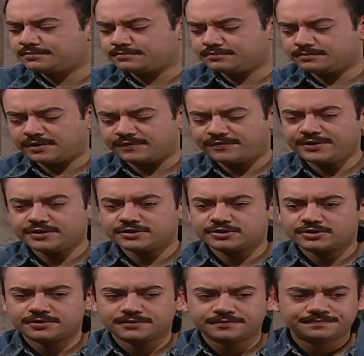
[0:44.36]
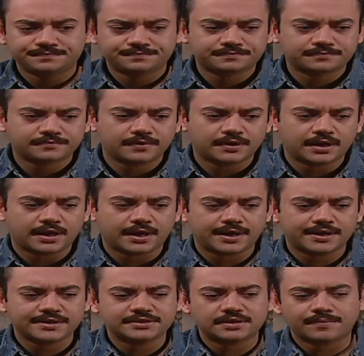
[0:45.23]
مفيش
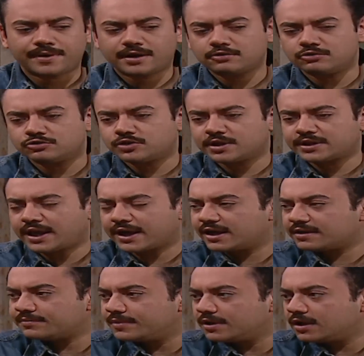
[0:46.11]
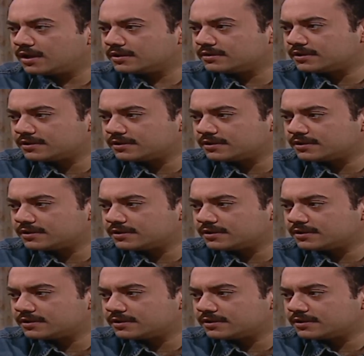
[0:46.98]
عايزني أبعت له شوية حاجات من لندن